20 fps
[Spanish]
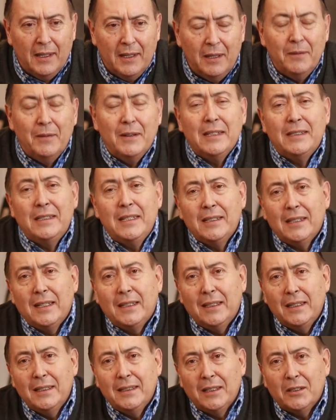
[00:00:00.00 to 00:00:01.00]
Y vencí esa
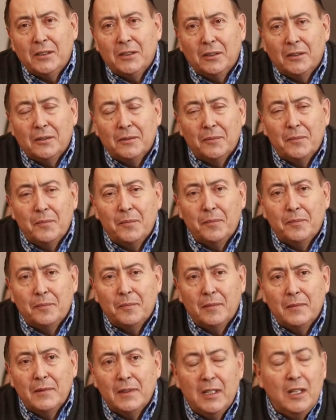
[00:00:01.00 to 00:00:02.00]
tentación.
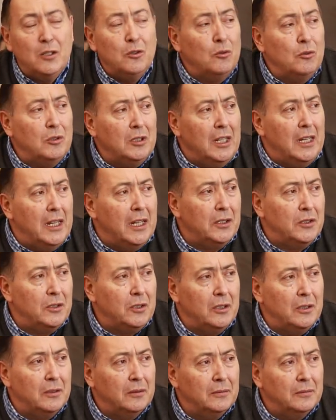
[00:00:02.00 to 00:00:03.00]
Se hizo un
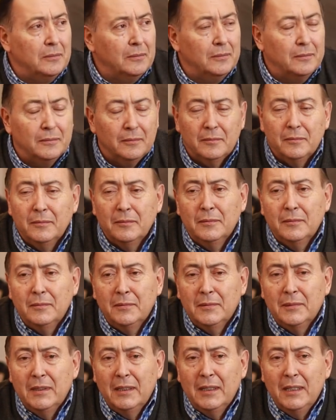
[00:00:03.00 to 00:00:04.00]
silencio
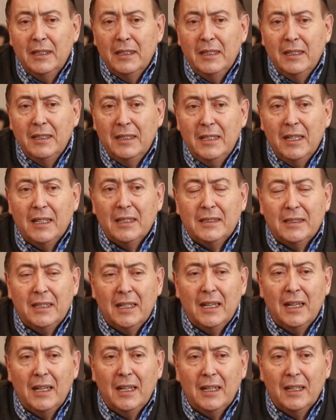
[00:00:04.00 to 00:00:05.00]
y
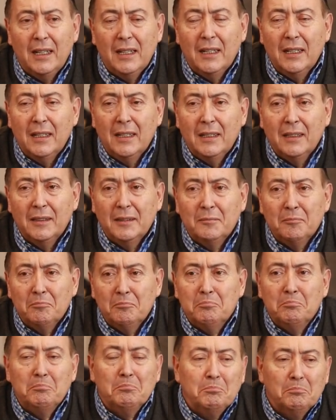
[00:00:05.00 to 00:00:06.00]
hasta
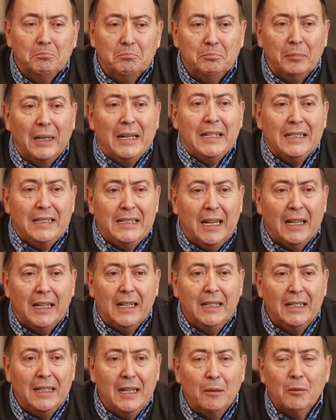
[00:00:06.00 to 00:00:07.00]
parecía que
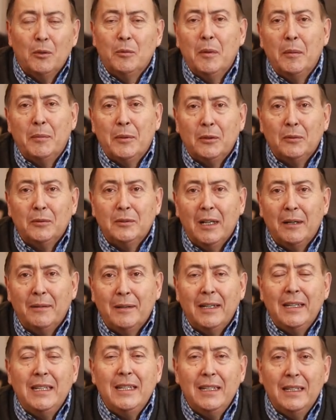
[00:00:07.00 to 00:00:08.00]
el diablo me
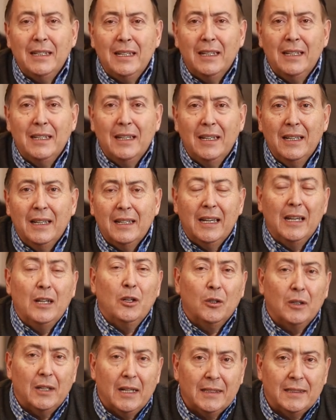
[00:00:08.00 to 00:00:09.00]
preguntaba, ¿y qué
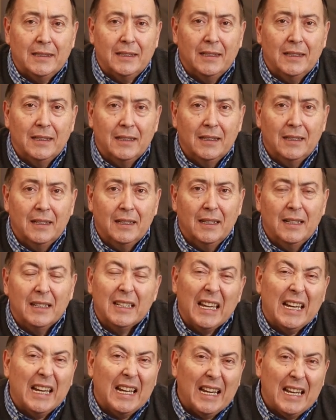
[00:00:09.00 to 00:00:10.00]
lograste?
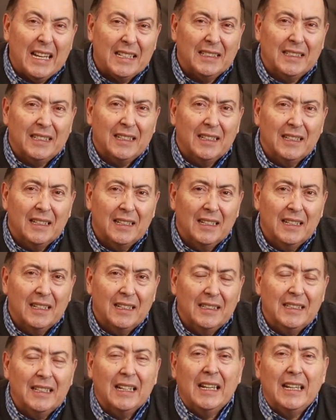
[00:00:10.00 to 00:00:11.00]
¿Qué ganaste?
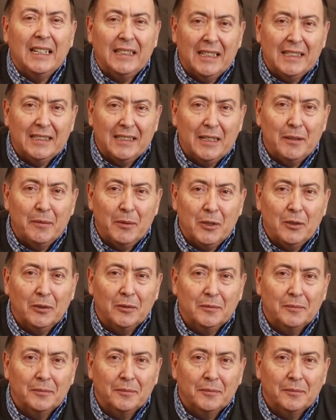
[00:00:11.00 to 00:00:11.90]
¿de qué te sirvió?